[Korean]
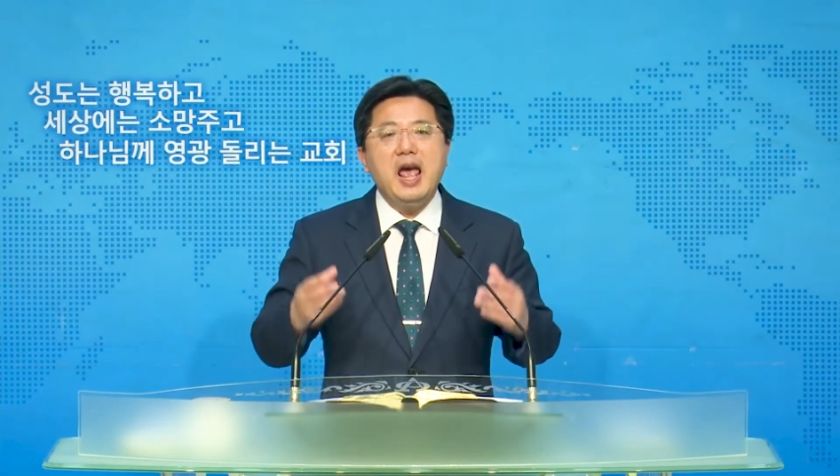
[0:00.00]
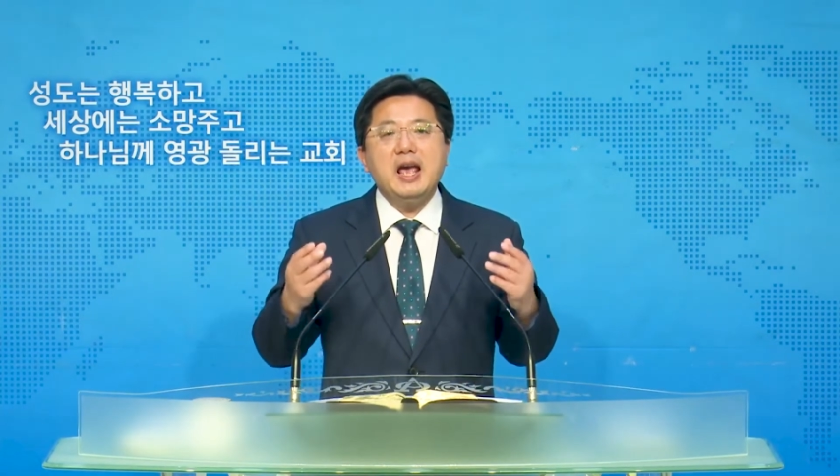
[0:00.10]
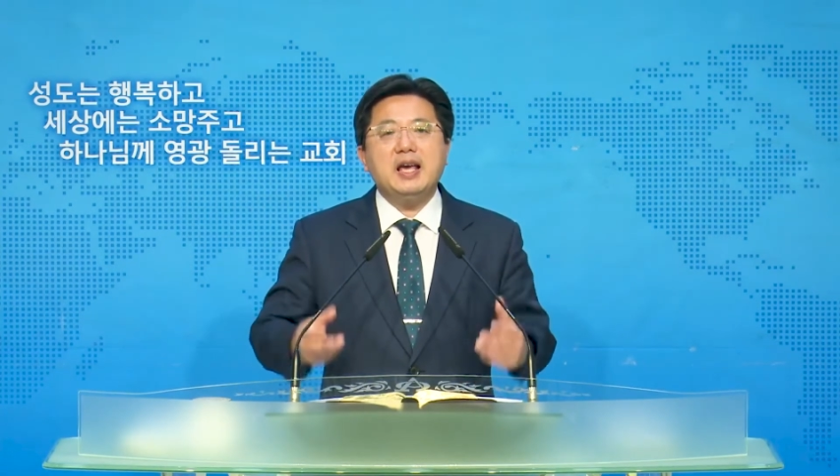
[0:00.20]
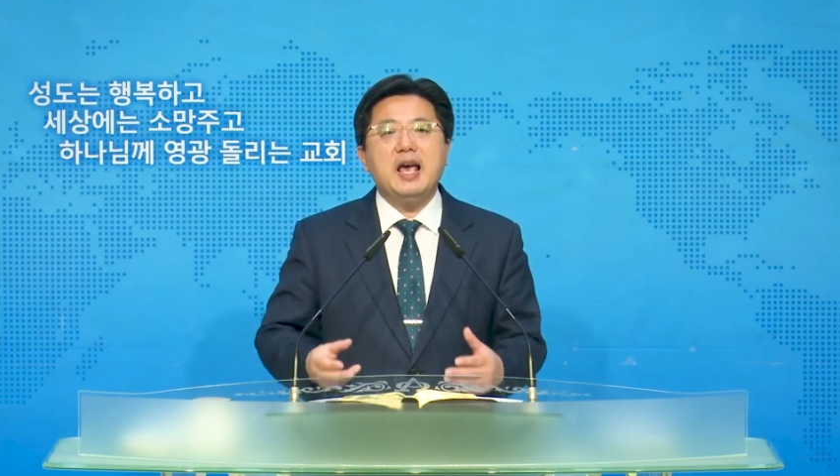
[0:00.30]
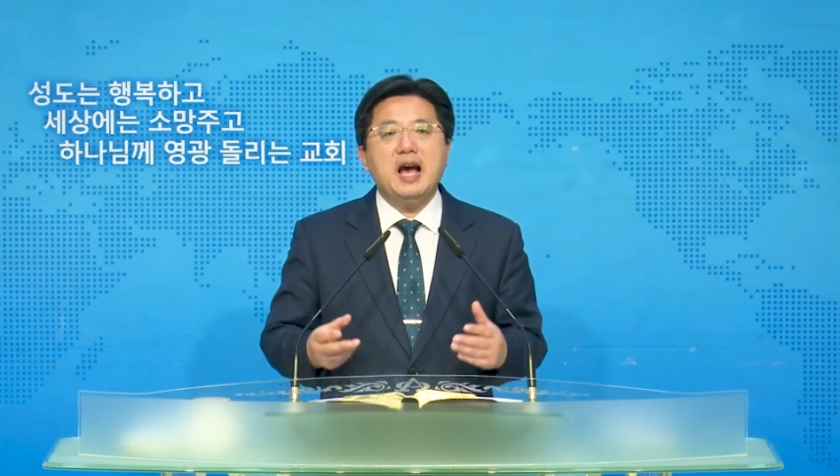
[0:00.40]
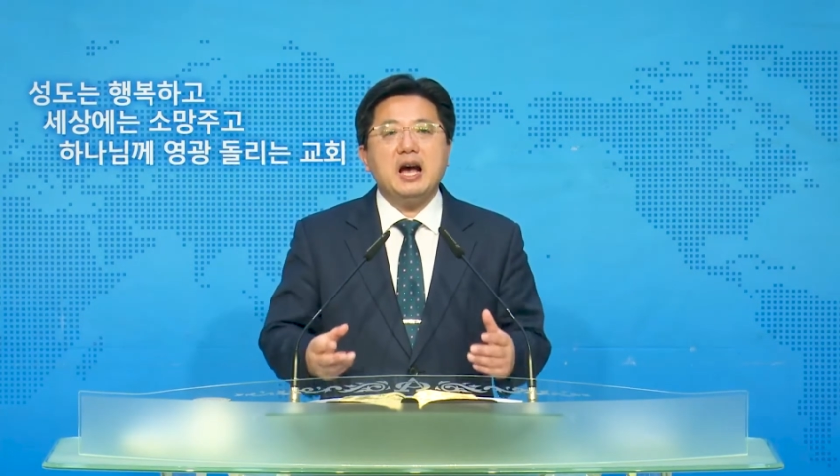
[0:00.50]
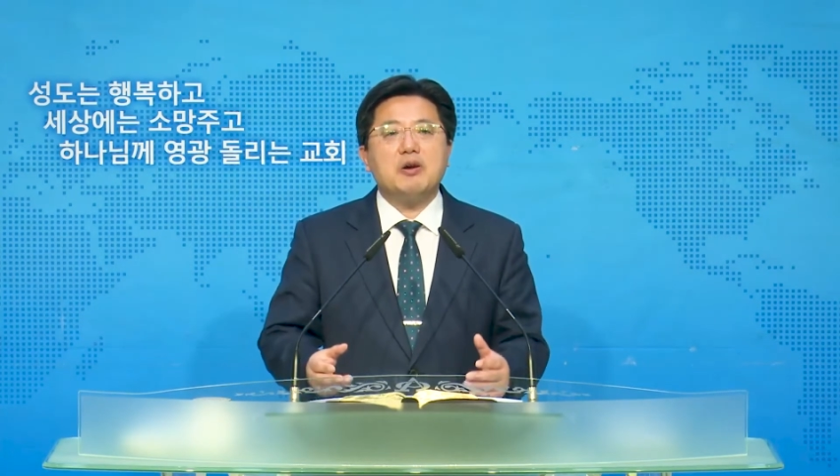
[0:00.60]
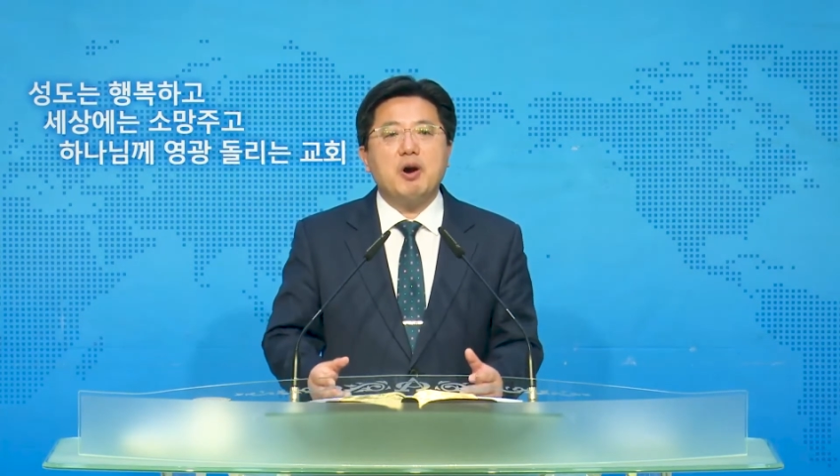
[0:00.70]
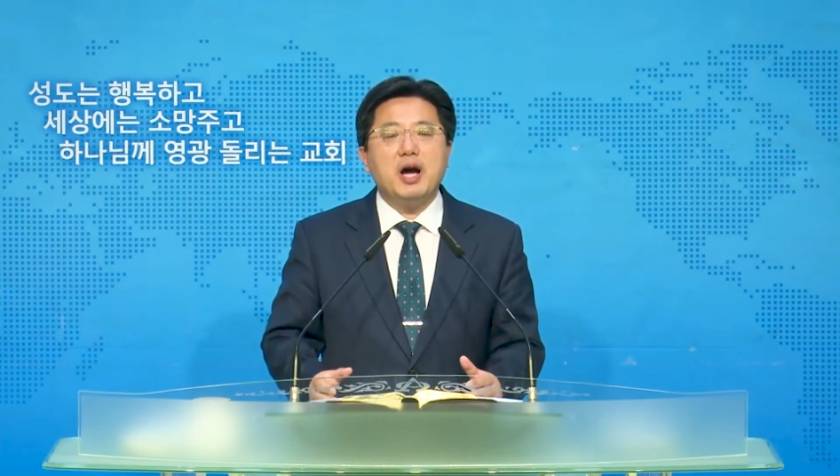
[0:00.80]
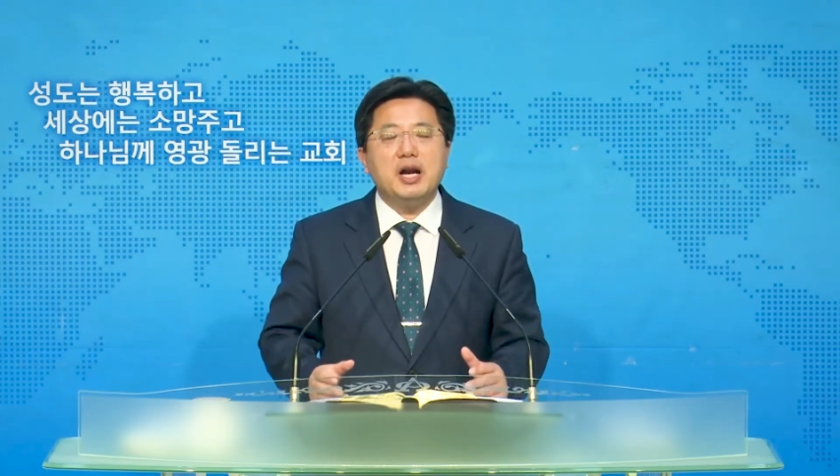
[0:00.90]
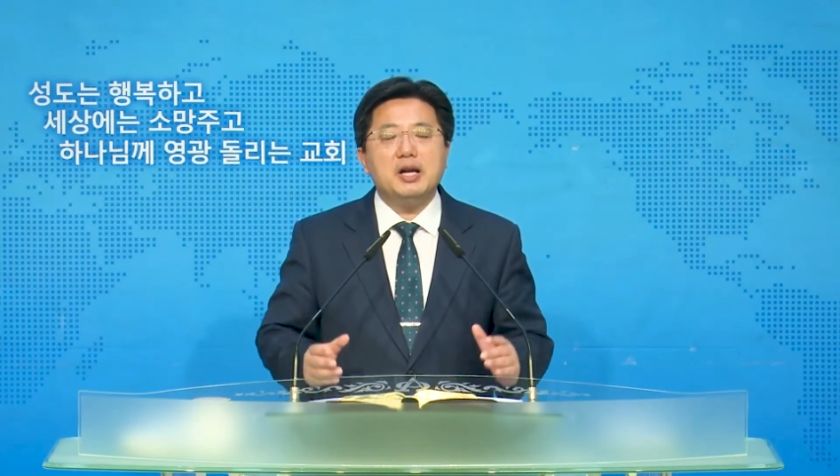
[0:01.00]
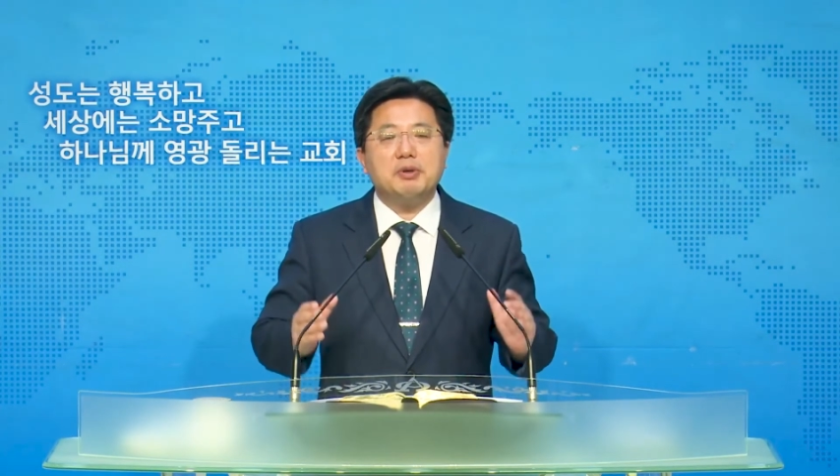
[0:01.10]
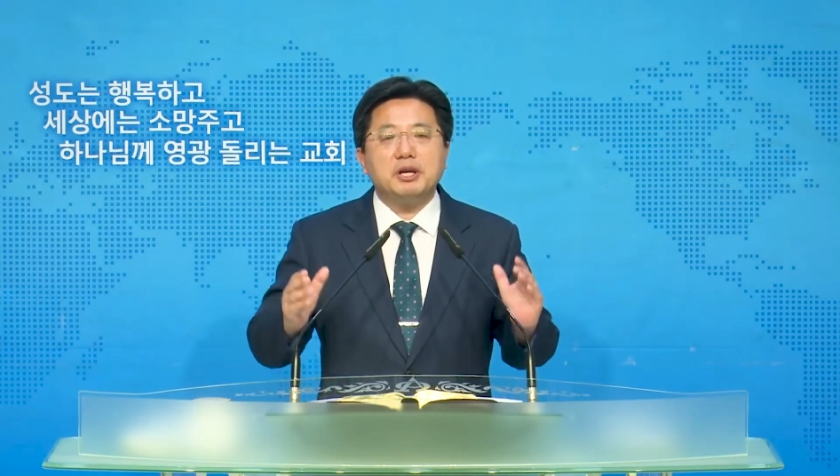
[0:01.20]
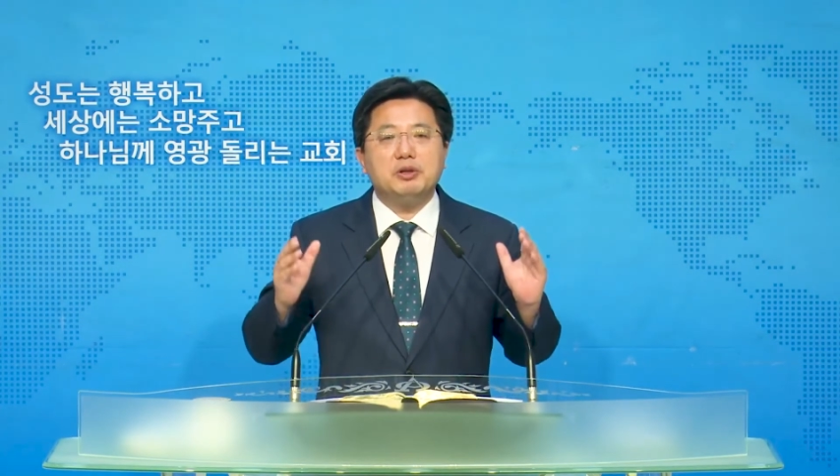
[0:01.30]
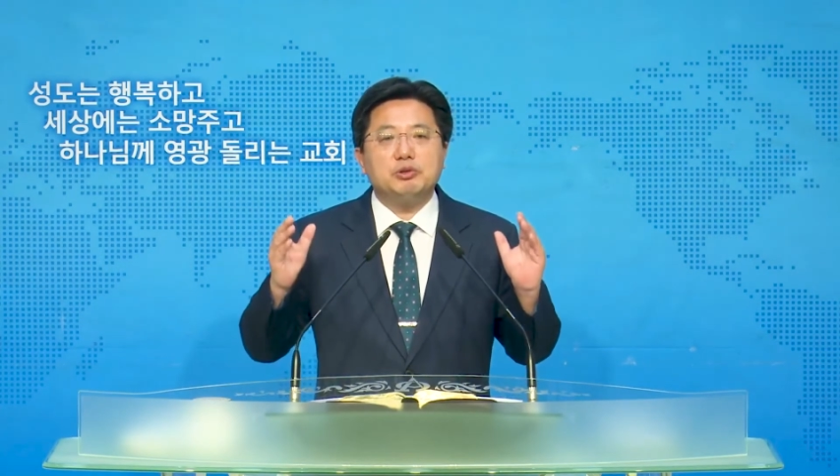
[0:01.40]
회개하고
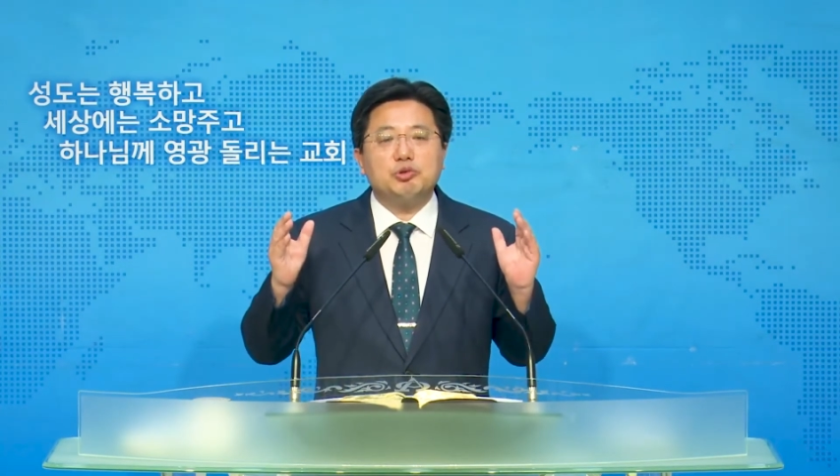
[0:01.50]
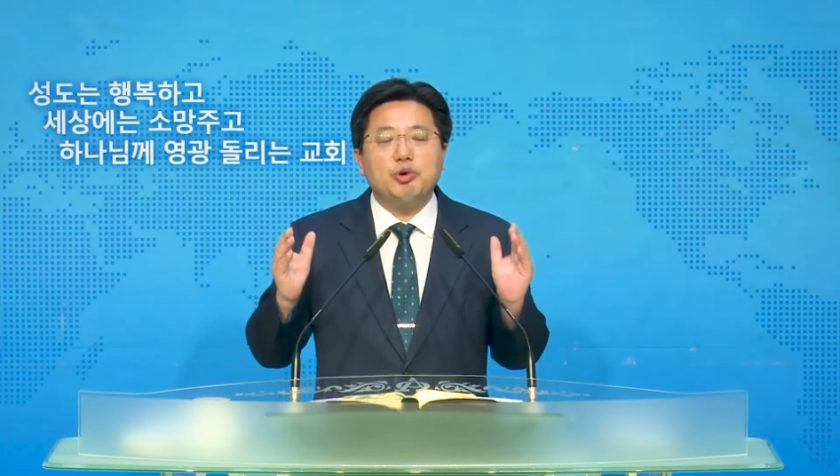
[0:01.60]
하나님께로